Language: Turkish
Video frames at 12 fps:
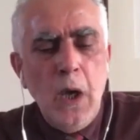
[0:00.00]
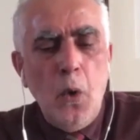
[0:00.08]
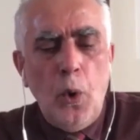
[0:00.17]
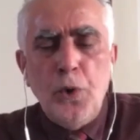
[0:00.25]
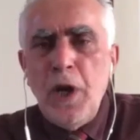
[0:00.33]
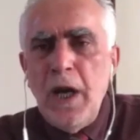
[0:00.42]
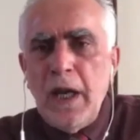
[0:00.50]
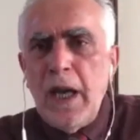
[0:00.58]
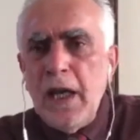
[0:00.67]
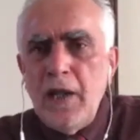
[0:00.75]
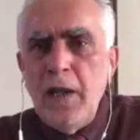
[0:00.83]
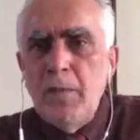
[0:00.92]

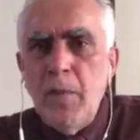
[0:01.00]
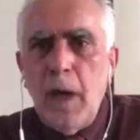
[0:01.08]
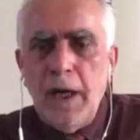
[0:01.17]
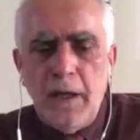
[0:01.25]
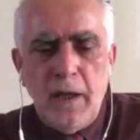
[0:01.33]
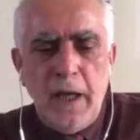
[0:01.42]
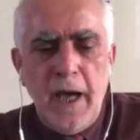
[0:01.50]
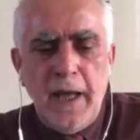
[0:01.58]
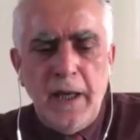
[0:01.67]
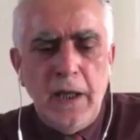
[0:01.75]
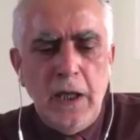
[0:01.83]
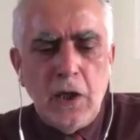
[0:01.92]
Ocak-Ekim ayı
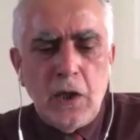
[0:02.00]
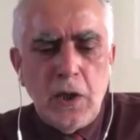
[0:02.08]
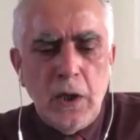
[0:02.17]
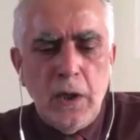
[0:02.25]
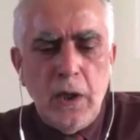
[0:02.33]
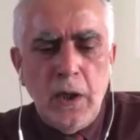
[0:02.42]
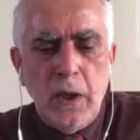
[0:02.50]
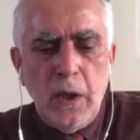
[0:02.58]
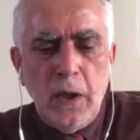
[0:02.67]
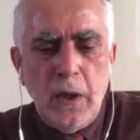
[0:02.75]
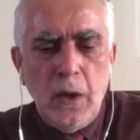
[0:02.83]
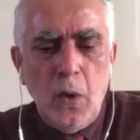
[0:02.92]
yani ilk 10
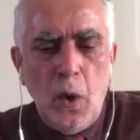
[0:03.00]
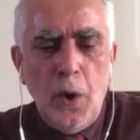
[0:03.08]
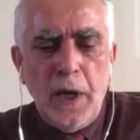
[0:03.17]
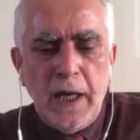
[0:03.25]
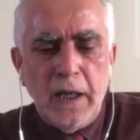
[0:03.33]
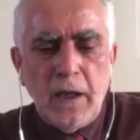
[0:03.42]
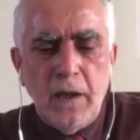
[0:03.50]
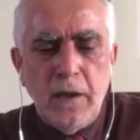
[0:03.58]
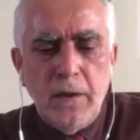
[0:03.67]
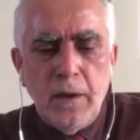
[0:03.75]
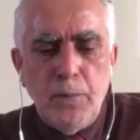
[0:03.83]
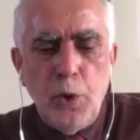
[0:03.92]
e,
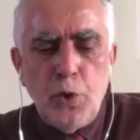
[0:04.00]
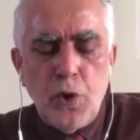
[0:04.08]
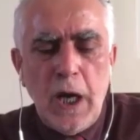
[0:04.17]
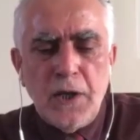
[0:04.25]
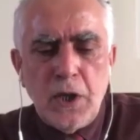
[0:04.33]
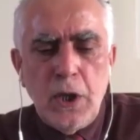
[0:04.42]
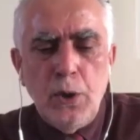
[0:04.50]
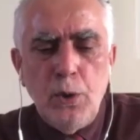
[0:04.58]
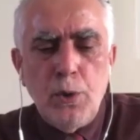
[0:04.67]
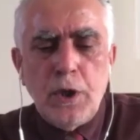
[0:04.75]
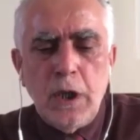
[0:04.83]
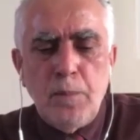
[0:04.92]
aylık e, bütçe açığı
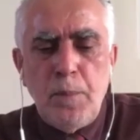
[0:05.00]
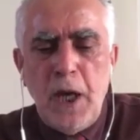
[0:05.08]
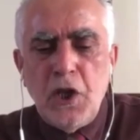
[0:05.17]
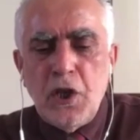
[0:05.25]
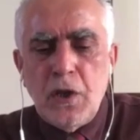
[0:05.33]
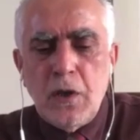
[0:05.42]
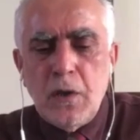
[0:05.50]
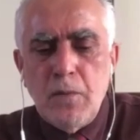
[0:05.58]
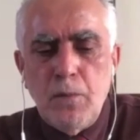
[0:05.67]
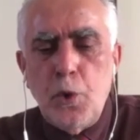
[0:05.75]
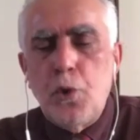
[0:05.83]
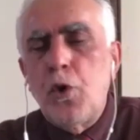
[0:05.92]

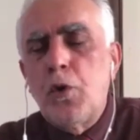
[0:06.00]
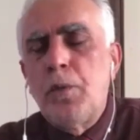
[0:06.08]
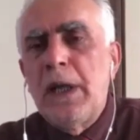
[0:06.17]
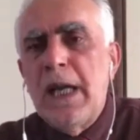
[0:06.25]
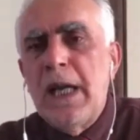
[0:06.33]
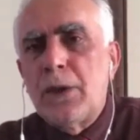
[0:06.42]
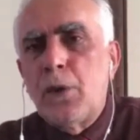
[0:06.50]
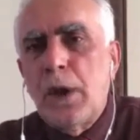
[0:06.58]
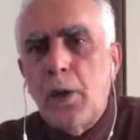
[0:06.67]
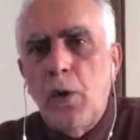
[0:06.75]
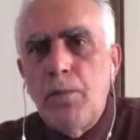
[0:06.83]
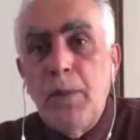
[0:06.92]
145,5 milyar
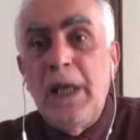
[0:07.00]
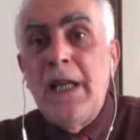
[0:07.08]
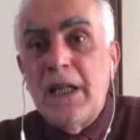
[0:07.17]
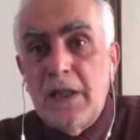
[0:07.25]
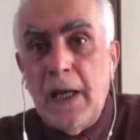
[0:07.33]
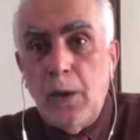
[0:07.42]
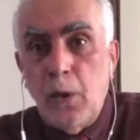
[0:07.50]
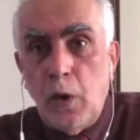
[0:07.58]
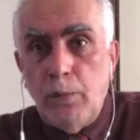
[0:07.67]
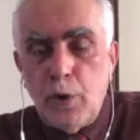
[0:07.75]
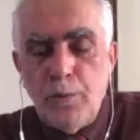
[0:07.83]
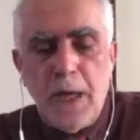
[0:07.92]
dolar milyar TL
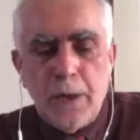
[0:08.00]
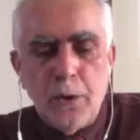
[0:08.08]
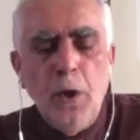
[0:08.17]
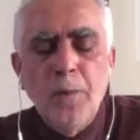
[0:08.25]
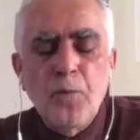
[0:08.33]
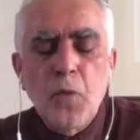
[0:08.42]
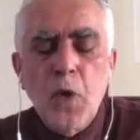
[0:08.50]
olmuş pardon.